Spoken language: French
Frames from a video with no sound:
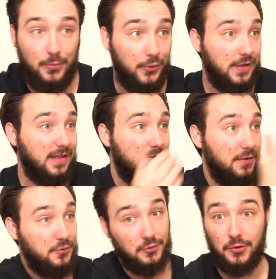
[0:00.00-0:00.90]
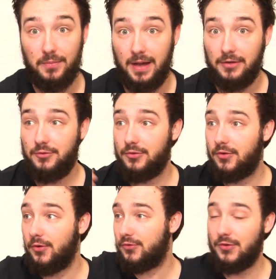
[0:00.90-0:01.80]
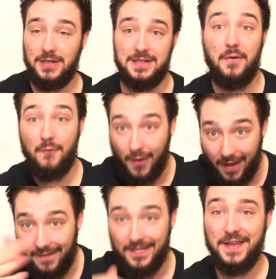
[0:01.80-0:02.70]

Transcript: peut-être avec une autre marque, une autre société. Voilà.